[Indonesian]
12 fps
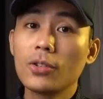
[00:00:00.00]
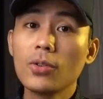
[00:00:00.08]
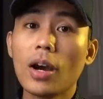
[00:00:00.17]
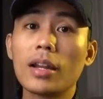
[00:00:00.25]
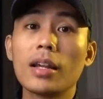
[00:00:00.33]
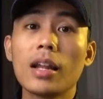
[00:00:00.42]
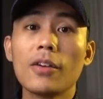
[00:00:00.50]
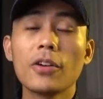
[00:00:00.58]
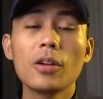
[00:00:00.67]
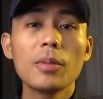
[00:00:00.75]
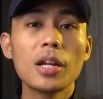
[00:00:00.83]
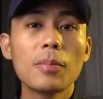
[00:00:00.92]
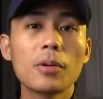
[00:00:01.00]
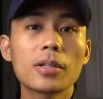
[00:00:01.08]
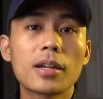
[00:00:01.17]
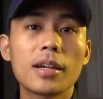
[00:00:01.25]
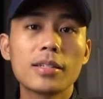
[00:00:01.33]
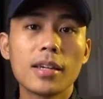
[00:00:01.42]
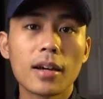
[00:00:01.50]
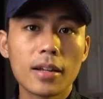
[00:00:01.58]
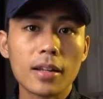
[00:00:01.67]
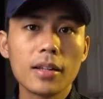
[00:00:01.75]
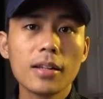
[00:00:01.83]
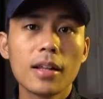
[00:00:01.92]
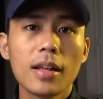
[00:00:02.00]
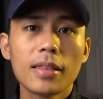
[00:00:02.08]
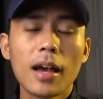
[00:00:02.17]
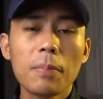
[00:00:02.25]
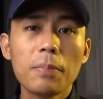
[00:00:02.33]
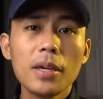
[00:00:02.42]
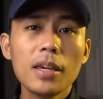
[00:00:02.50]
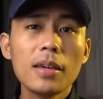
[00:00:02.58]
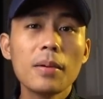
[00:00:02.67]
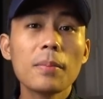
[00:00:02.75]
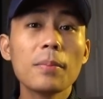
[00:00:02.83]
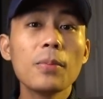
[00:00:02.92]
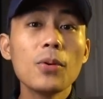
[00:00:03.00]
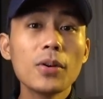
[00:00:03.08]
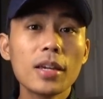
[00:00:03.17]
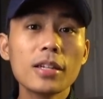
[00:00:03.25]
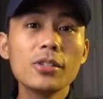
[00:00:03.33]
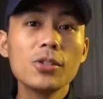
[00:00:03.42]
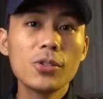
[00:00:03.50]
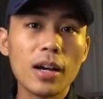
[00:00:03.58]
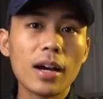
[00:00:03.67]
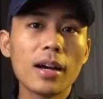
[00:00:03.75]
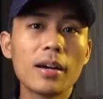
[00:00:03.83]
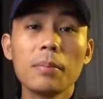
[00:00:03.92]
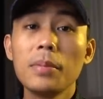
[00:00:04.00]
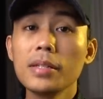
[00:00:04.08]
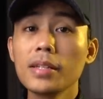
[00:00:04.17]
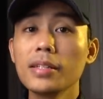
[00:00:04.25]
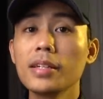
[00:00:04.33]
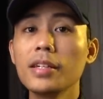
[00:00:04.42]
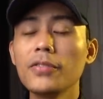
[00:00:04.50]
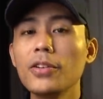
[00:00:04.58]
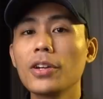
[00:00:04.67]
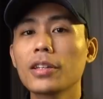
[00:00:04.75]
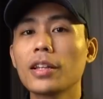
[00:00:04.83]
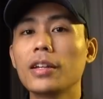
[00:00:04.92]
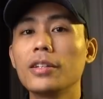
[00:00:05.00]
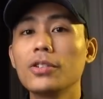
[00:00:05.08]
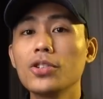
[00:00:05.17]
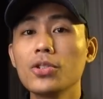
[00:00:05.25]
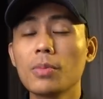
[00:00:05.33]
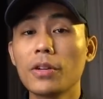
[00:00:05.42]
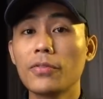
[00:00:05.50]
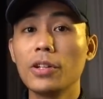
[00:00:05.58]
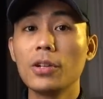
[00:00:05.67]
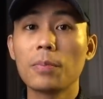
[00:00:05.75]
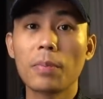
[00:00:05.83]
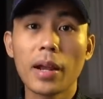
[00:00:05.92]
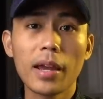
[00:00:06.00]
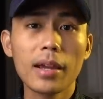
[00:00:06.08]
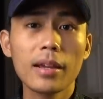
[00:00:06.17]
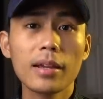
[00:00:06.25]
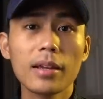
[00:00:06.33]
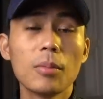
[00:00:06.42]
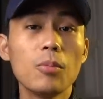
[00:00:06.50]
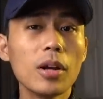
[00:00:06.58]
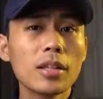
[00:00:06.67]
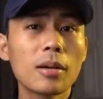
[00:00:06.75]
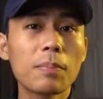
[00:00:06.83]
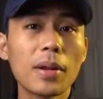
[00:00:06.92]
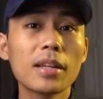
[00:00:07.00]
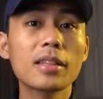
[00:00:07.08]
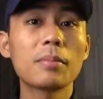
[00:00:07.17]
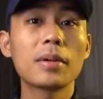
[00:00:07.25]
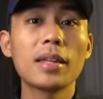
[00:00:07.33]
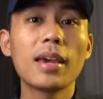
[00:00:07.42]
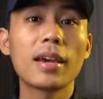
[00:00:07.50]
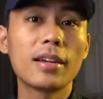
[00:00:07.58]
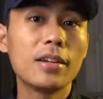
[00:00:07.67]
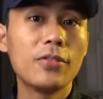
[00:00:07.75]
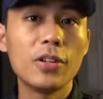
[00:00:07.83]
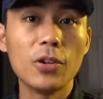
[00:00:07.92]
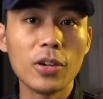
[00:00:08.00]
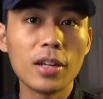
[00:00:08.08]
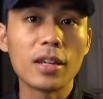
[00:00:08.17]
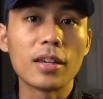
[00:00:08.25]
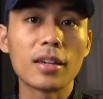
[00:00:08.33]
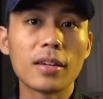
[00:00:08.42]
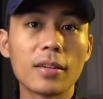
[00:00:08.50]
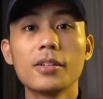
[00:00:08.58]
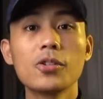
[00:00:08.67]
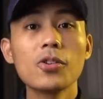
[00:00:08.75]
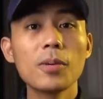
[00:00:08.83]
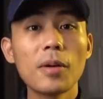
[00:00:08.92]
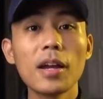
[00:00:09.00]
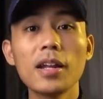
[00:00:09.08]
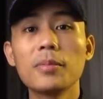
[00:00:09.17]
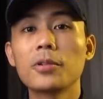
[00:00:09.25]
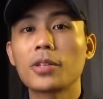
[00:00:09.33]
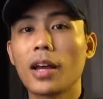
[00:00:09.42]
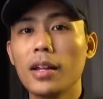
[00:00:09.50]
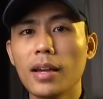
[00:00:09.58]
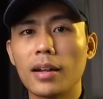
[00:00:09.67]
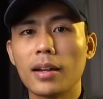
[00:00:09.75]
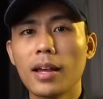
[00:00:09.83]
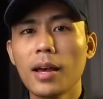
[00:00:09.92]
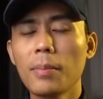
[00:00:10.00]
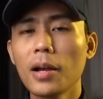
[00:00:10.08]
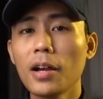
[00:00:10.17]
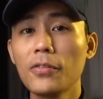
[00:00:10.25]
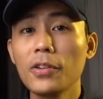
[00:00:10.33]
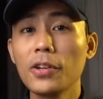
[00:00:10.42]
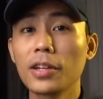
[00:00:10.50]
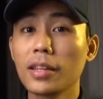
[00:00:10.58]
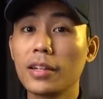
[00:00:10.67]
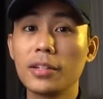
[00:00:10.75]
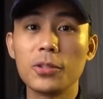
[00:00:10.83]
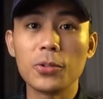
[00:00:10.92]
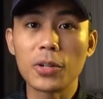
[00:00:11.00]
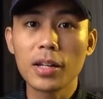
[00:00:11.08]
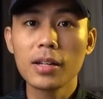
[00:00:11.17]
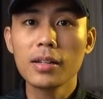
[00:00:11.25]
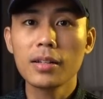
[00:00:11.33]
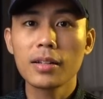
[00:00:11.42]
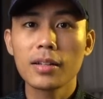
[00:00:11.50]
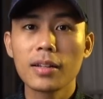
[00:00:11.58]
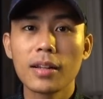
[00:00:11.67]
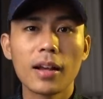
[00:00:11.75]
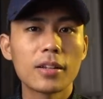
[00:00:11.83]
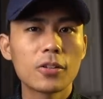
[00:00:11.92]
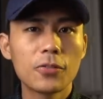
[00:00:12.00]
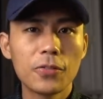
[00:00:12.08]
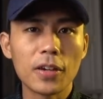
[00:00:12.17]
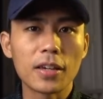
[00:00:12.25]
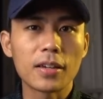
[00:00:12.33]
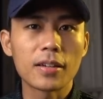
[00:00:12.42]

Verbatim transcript: itu adalah fenomena poltergeist yang real, tapi mungkin juga bisa jadi video yang tadi itu cuma video prank buat ngeprank temannya yang ada di video ini. So gimana nih menurut kalian? Apakah video yang tadi itu real atau fake?